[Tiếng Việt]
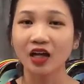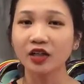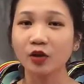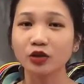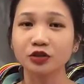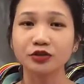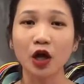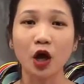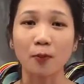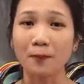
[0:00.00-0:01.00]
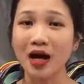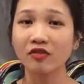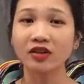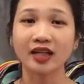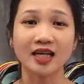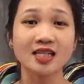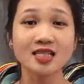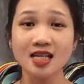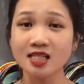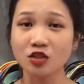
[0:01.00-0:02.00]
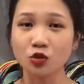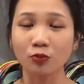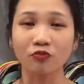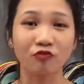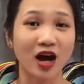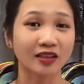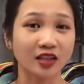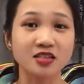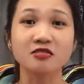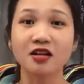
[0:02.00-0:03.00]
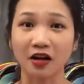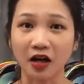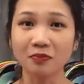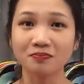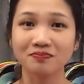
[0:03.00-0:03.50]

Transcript: Điều đó chứng tỏ ba cây vợt này rất dễ sử dụng và thật sự đẳng cấp.